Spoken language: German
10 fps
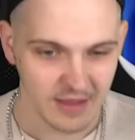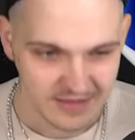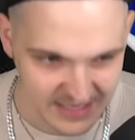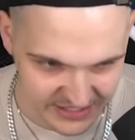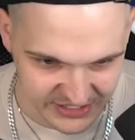
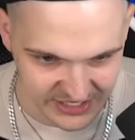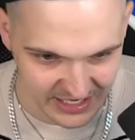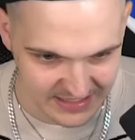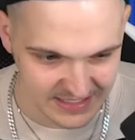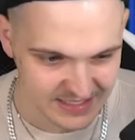Jetzt hatte ich schon
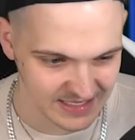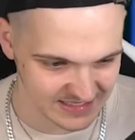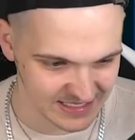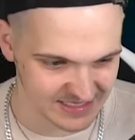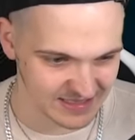Angst, dass,
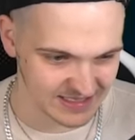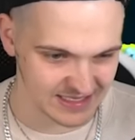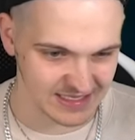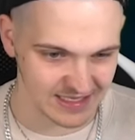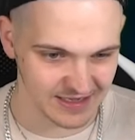dass, dass
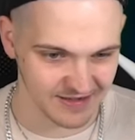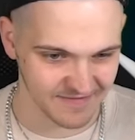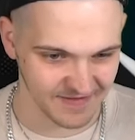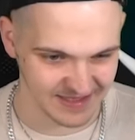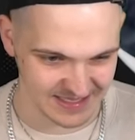ich hier
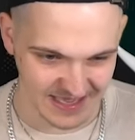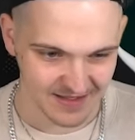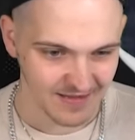quasi